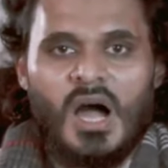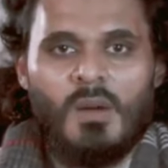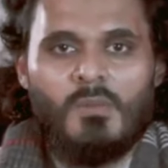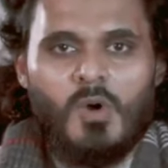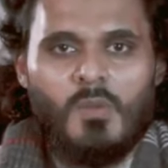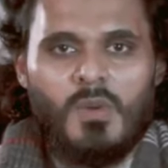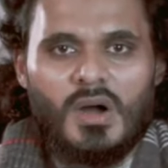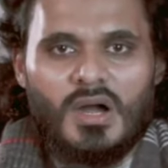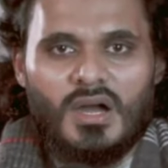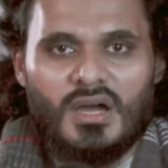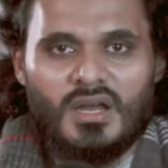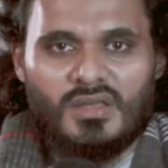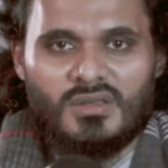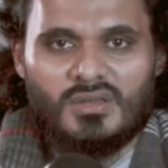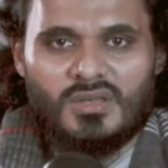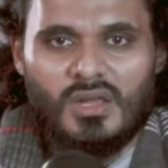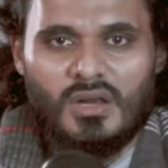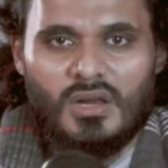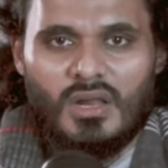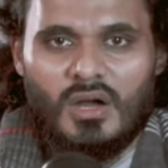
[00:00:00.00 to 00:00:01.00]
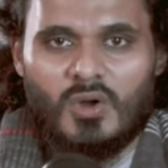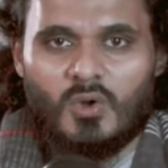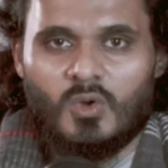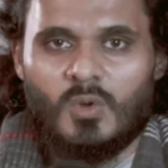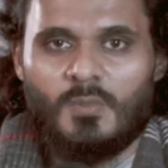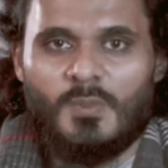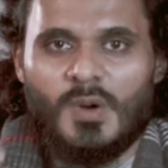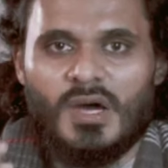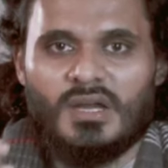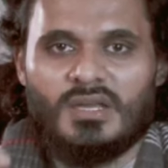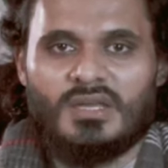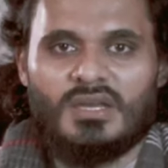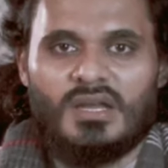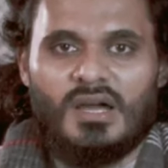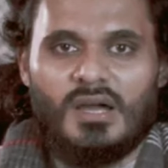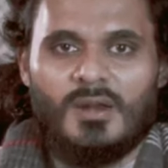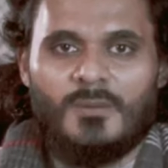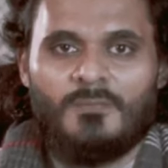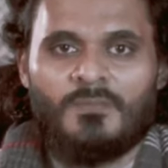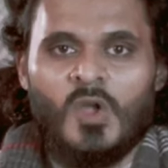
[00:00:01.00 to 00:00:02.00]
அபூபக்கரது எல்லா அணுகு
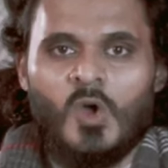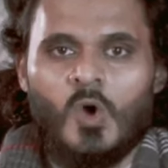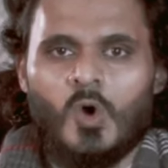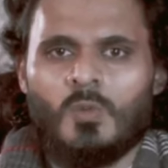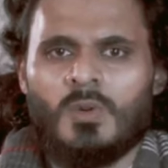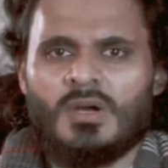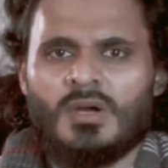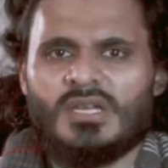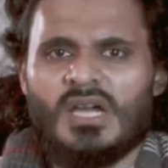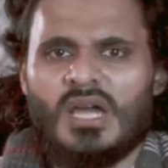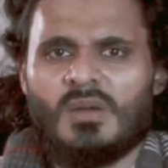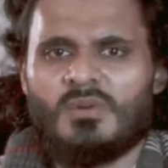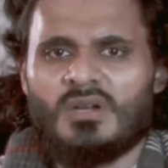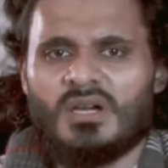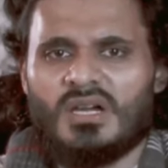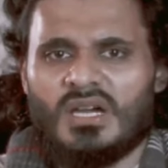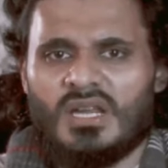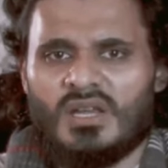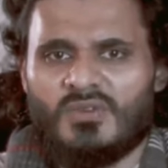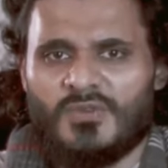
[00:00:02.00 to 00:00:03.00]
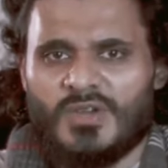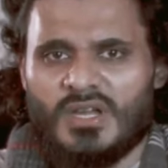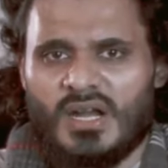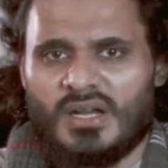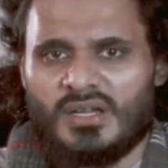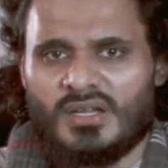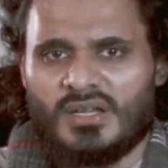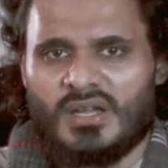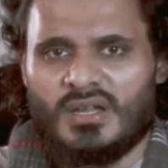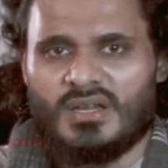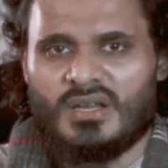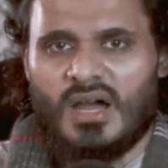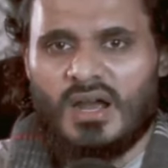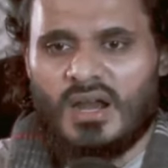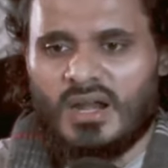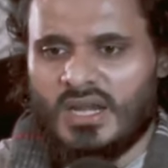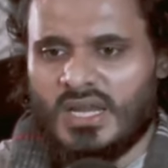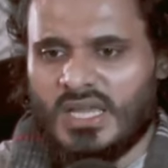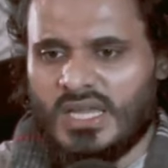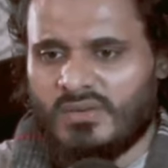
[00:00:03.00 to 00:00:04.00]
பார்க்கிறார்கள் உமையா இபின் ஹலஃபை
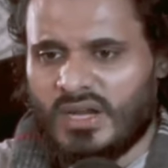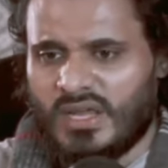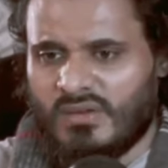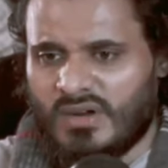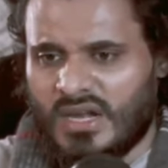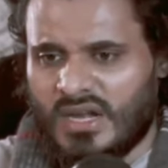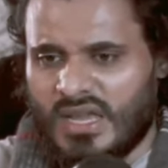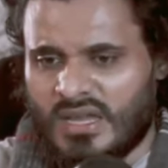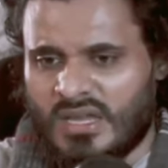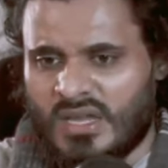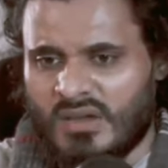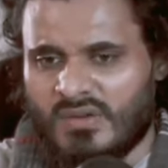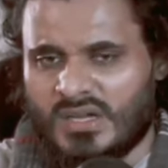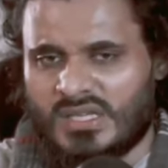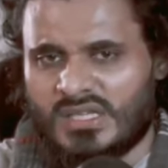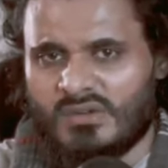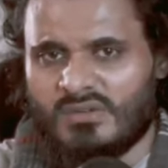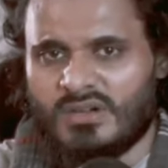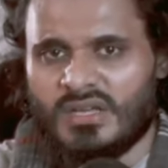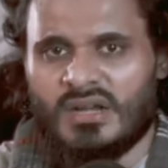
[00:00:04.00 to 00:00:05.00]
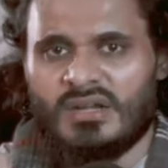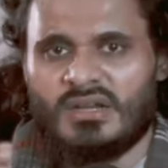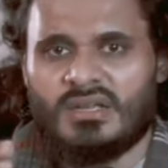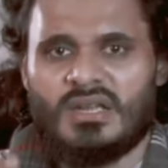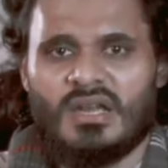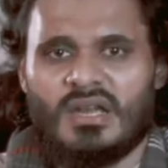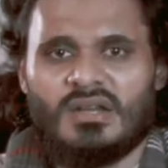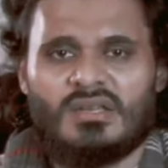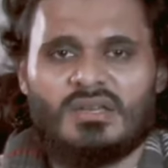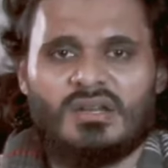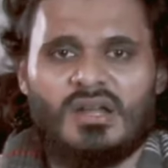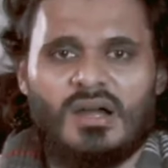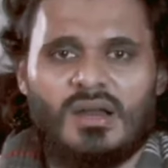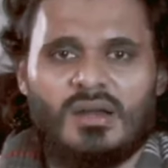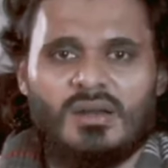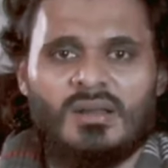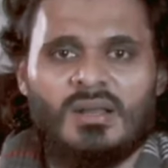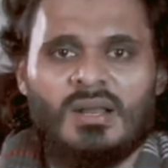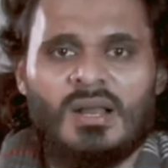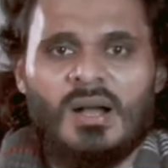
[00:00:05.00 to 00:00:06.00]
அணுகுகிறார்கள் இவரை விலைக்கு விட்டுவிடு என்று
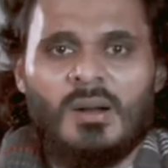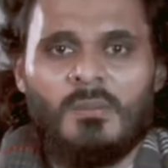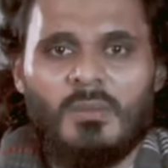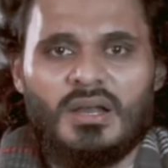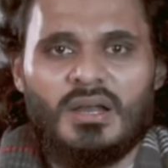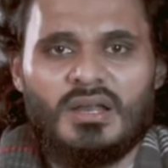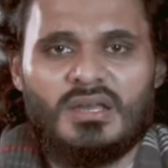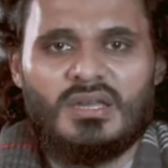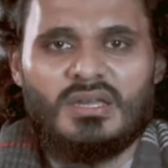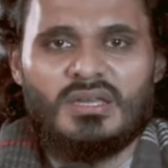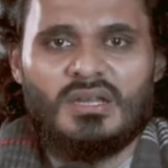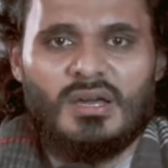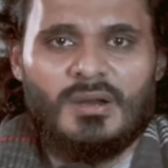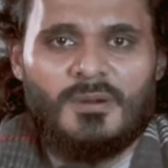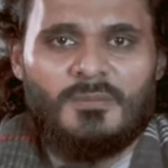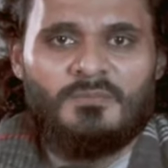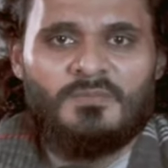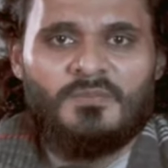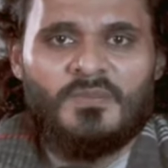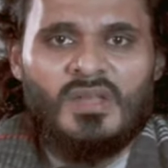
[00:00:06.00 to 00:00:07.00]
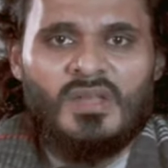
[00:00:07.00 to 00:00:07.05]
கேட்கிறார்கள் மறுக்கிறார்